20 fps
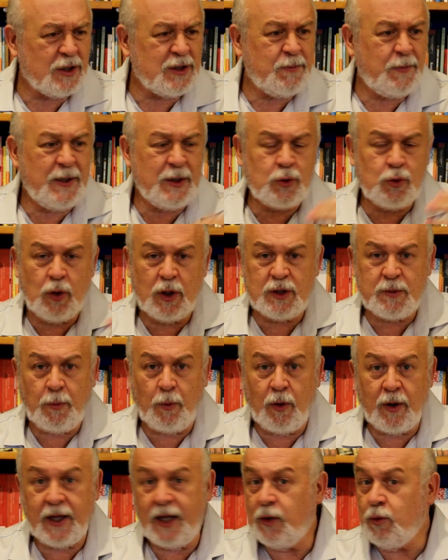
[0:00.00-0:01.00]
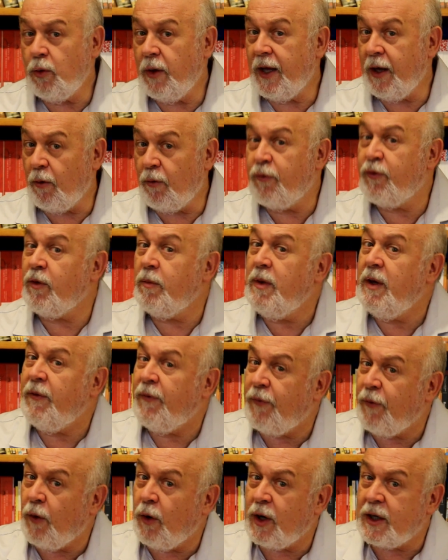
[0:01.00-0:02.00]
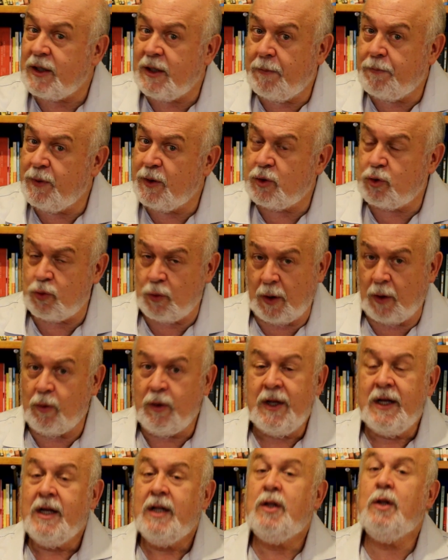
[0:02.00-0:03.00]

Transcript: as pessoas morrendo. É um filme forte, pessoal.